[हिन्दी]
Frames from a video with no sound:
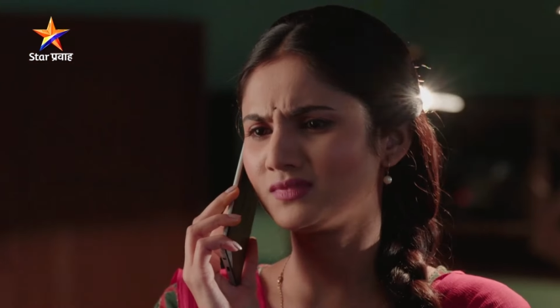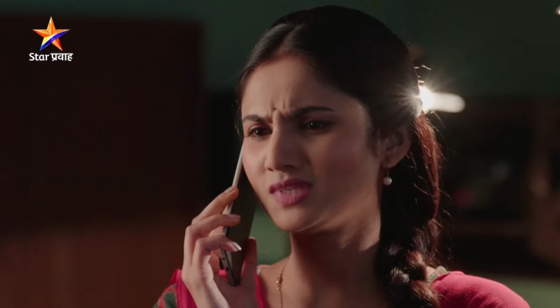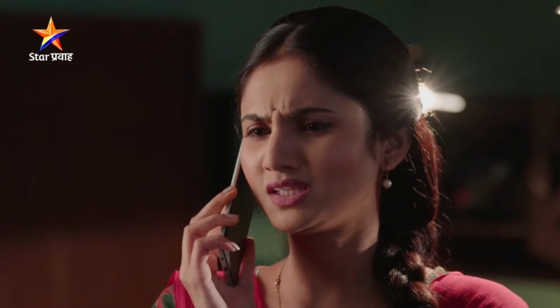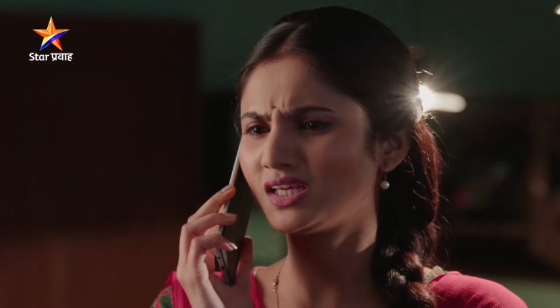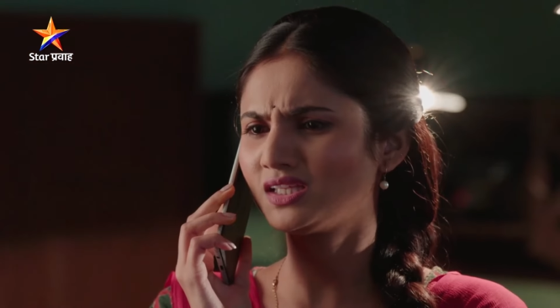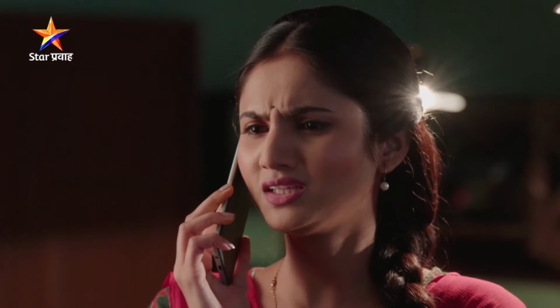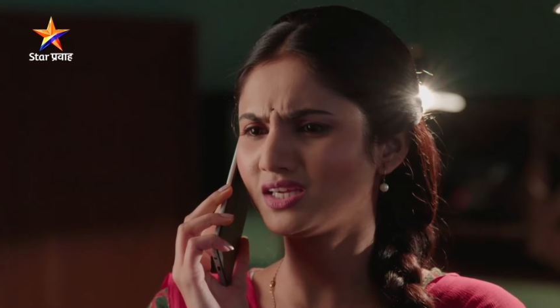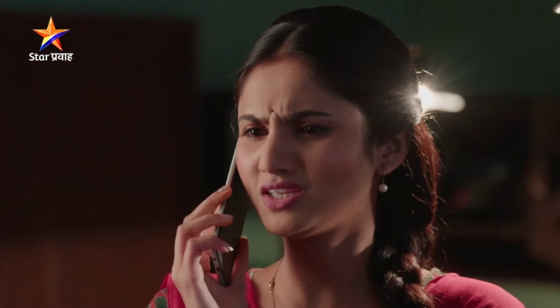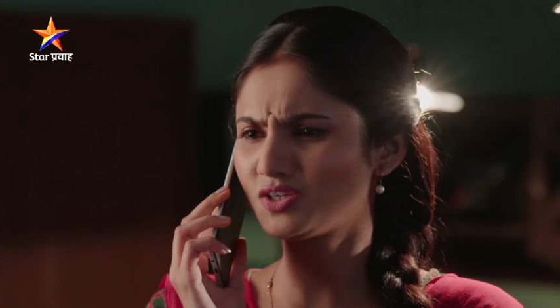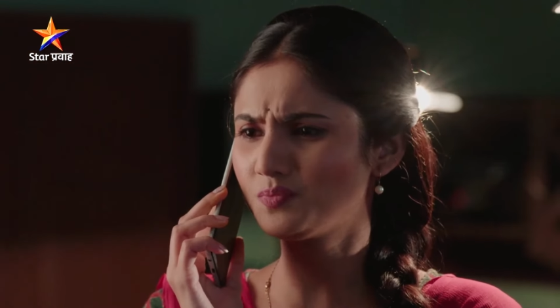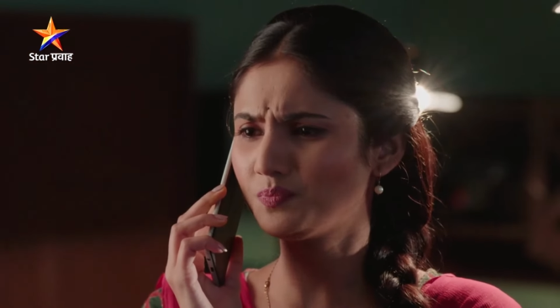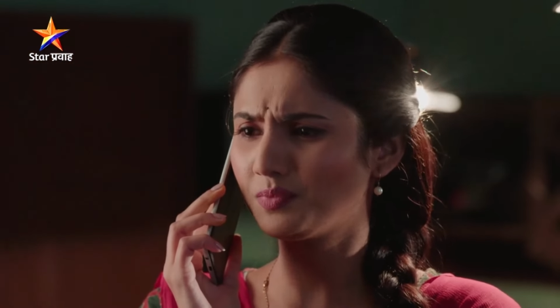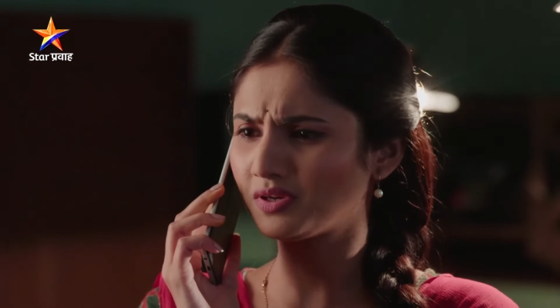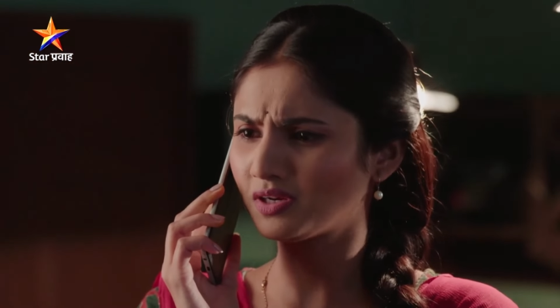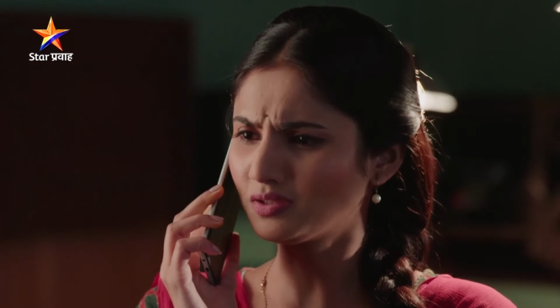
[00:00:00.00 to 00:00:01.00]
निदान त्याची
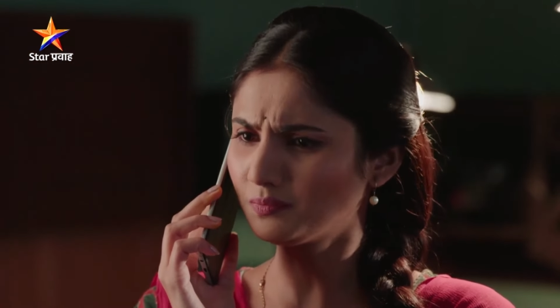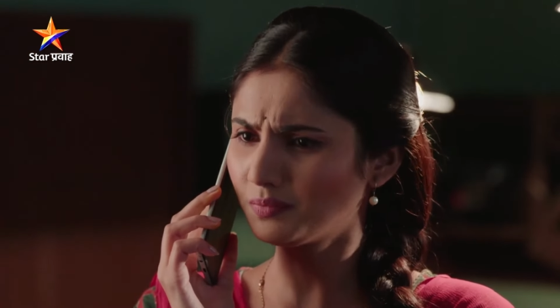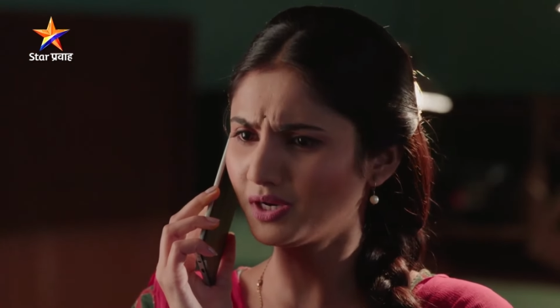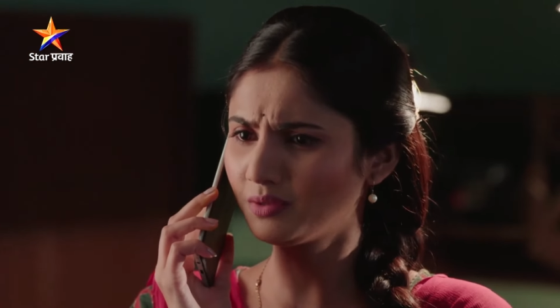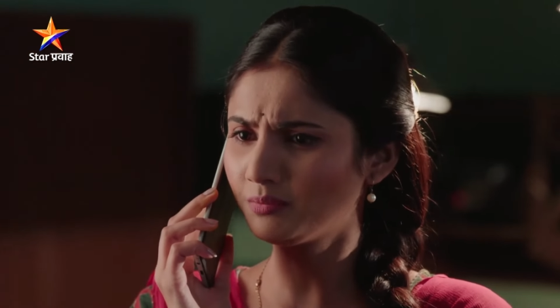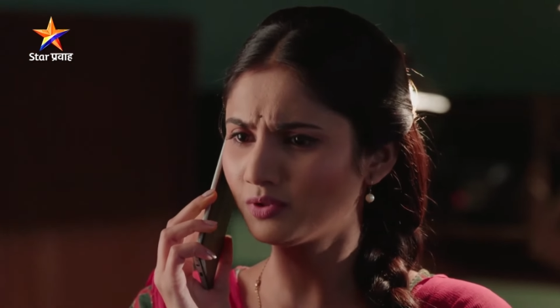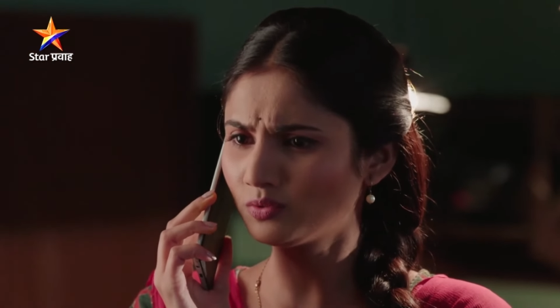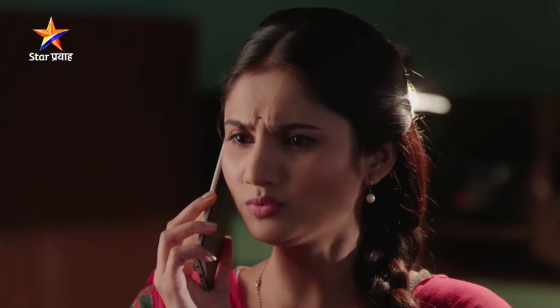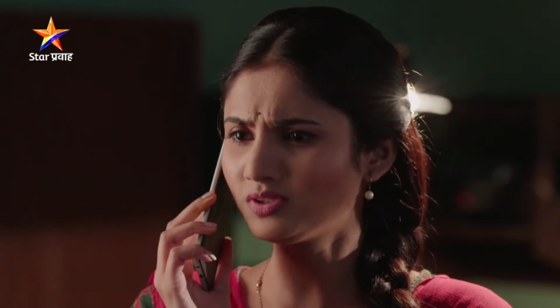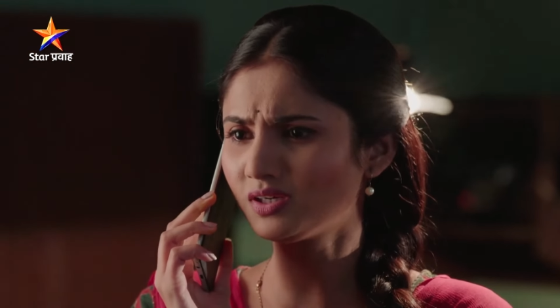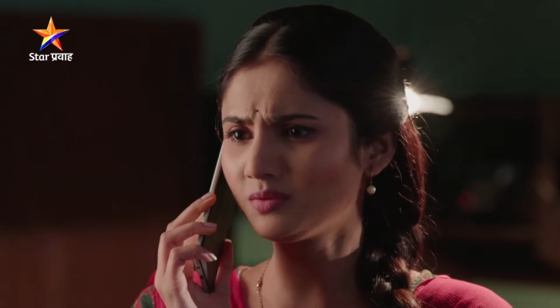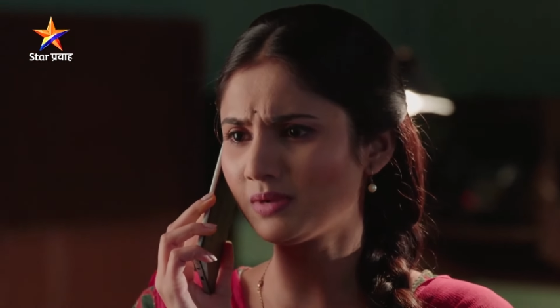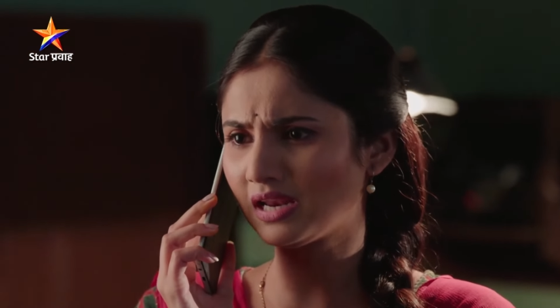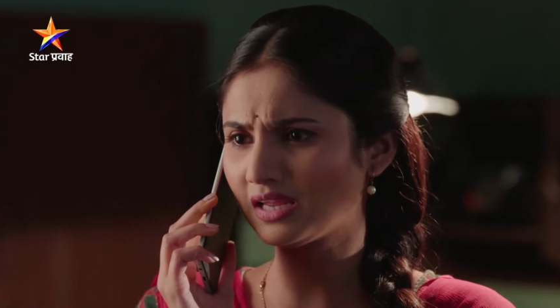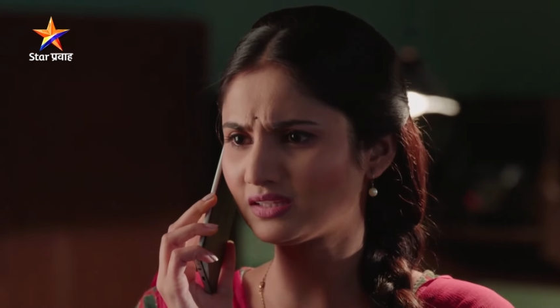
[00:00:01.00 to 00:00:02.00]
परतफेड म्हणून
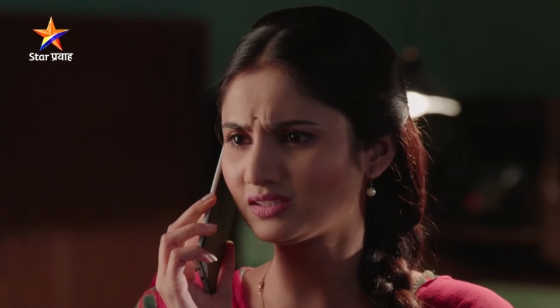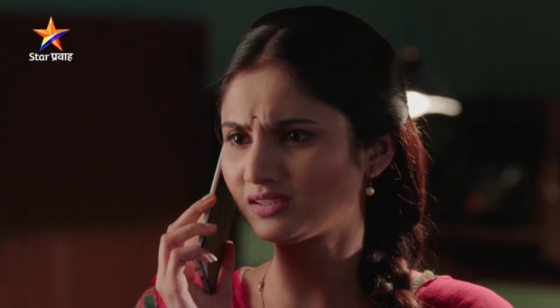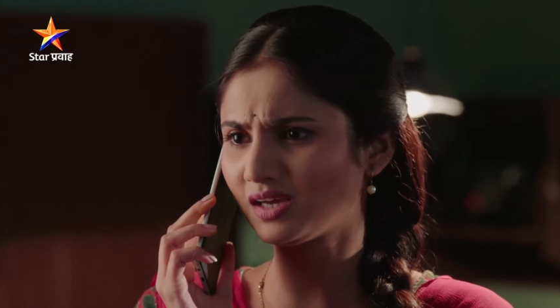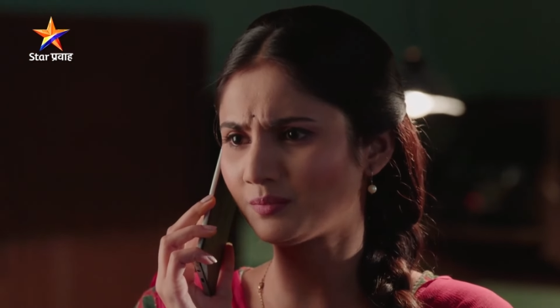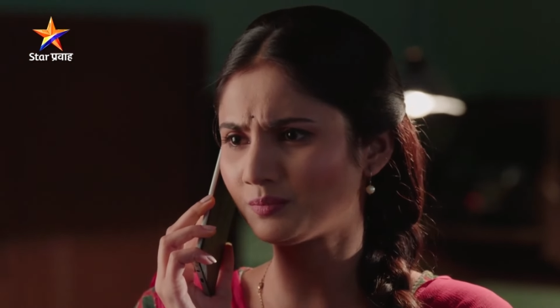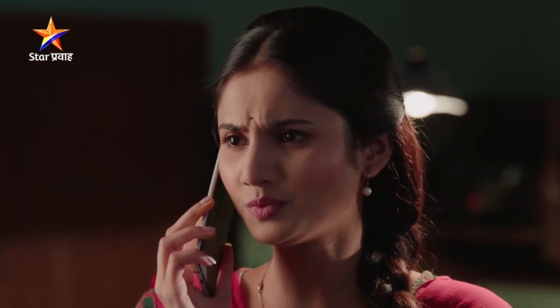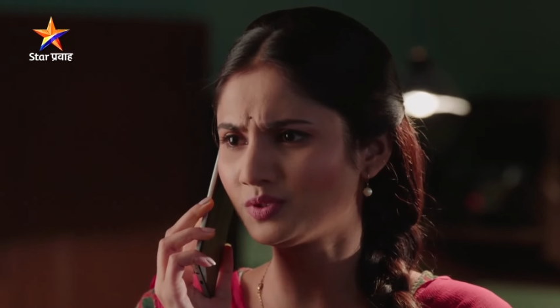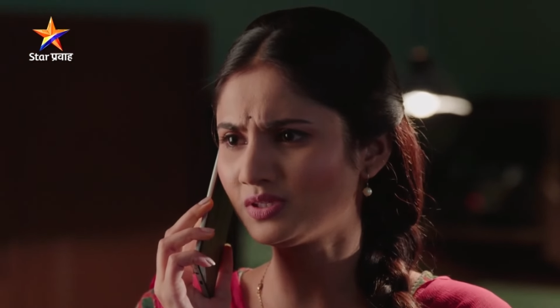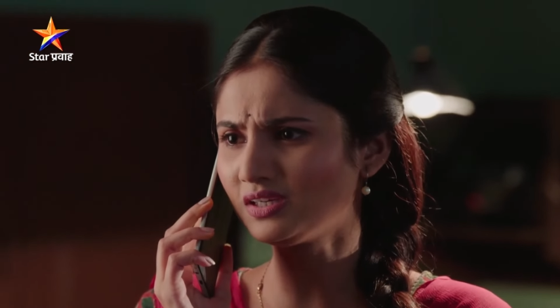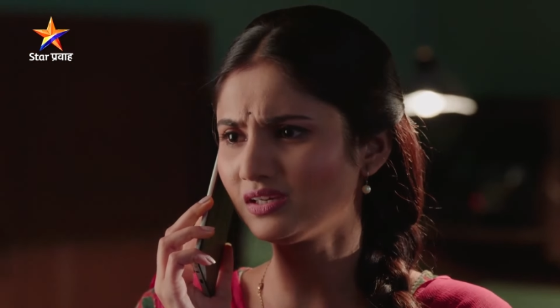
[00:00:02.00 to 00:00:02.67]
तरी मला इथे थांबू दे